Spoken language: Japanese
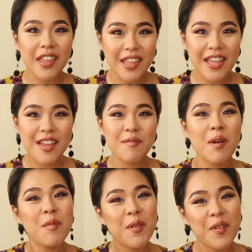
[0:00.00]
でま
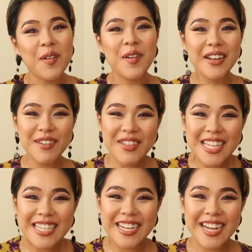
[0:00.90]
あもうここで
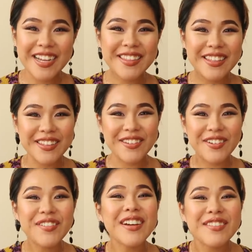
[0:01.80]
皆さん考えってると
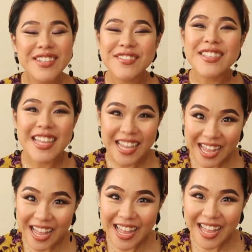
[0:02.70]
思うかもしれません
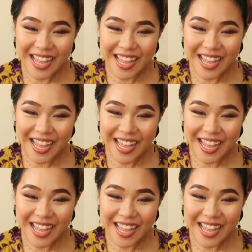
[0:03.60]
が